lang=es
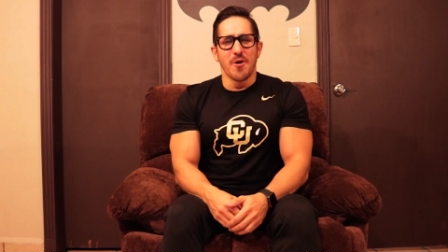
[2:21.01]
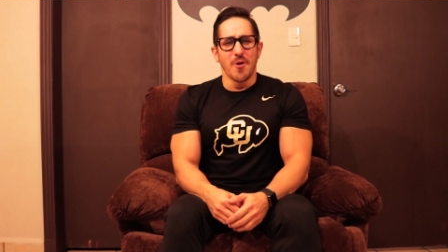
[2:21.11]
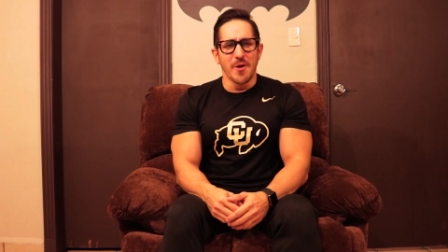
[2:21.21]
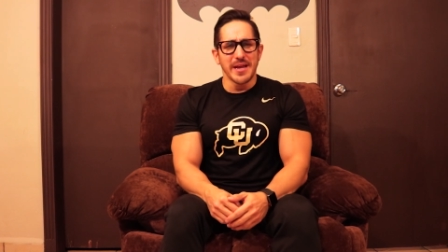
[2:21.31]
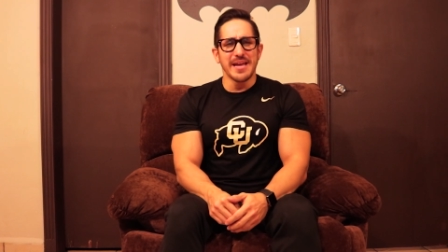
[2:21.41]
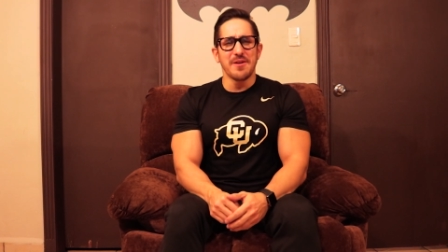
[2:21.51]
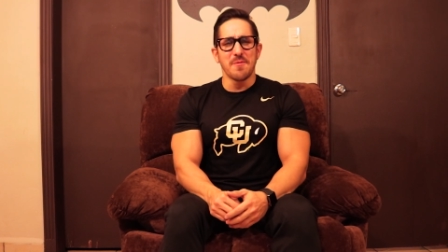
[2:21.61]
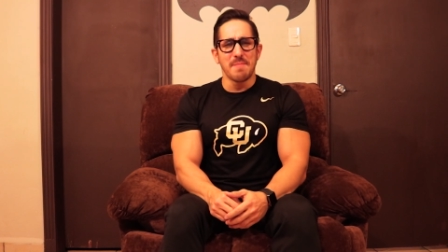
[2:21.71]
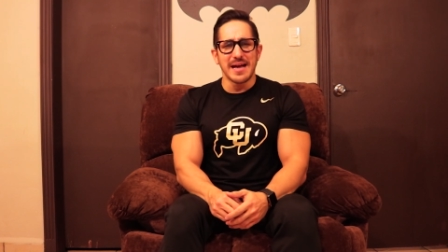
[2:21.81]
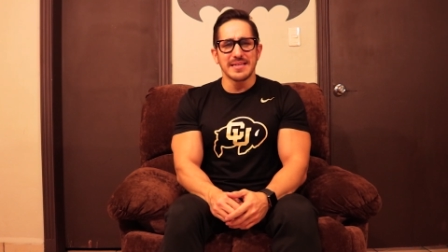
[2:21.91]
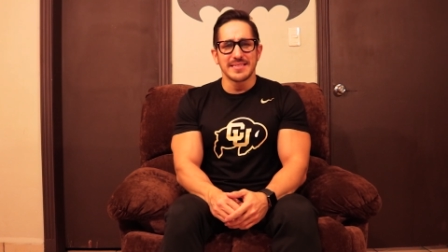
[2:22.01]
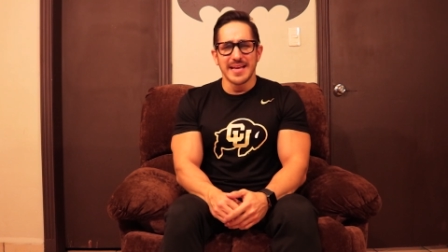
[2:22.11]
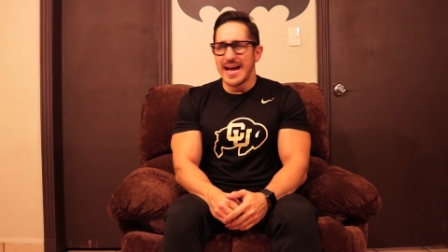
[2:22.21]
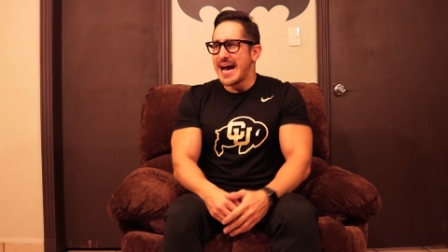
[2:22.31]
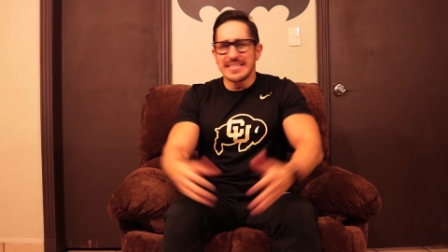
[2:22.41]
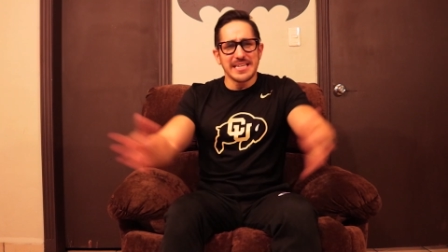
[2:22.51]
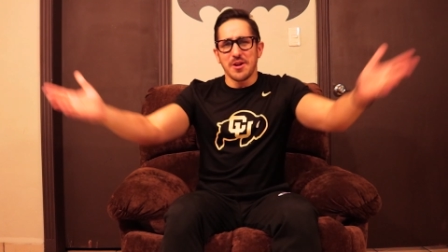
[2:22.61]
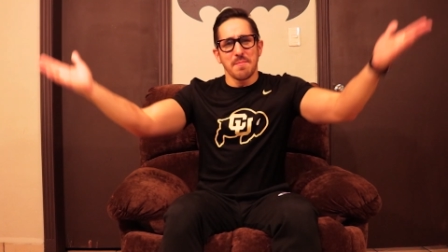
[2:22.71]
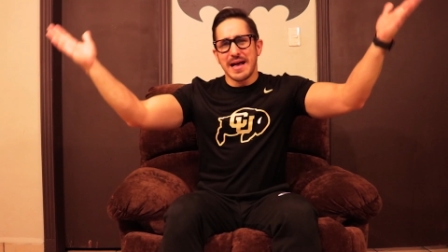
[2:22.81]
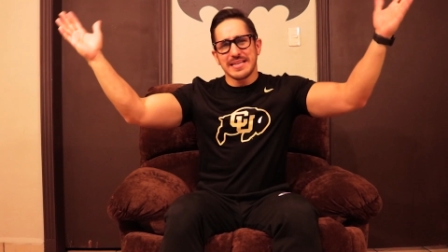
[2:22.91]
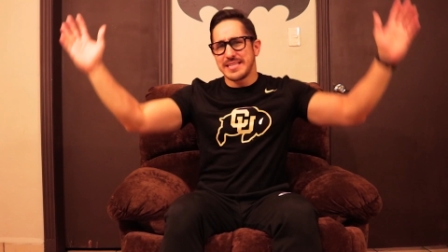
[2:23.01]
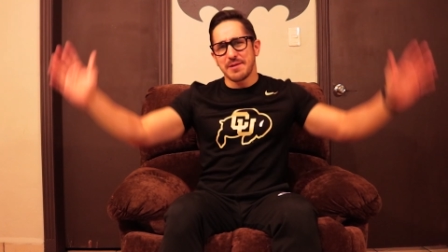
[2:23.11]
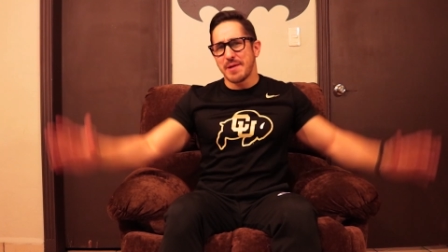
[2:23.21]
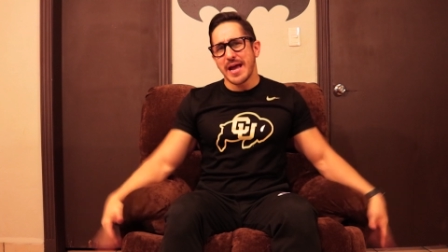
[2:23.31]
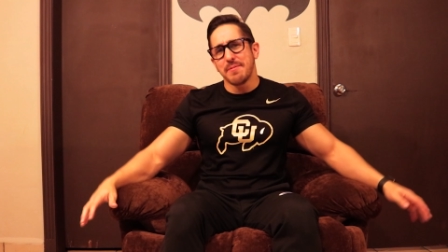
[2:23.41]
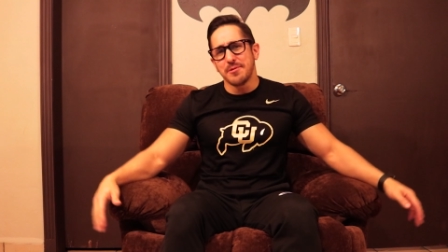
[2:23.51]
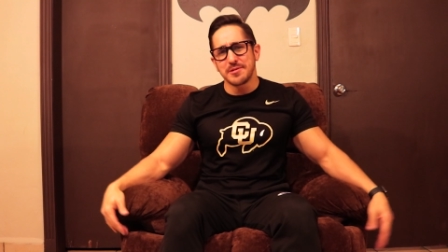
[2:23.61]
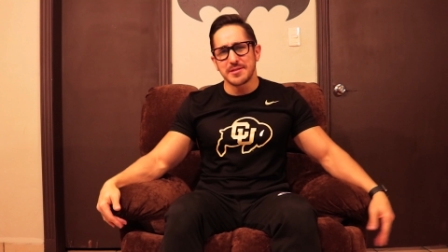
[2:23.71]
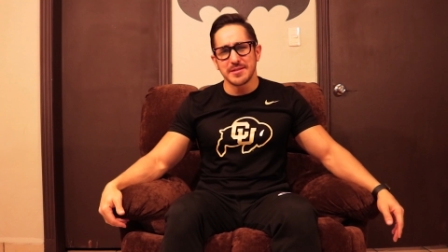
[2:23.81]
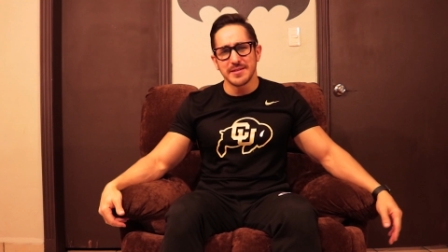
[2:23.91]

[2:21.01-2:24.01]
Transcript: Oye nomás, así nomás de huevos.